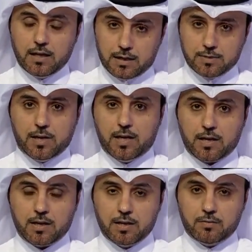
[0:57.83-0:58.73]

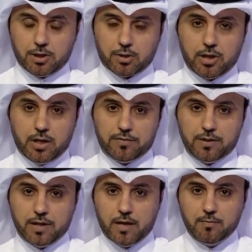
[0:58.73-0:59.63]
الكبار ويدخلها
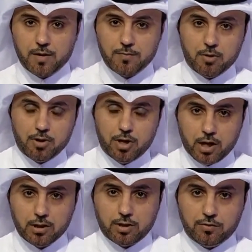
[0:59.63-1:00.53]
في المرمى
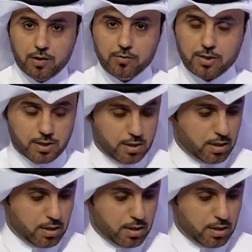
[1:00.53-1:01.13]
ويحقق فوز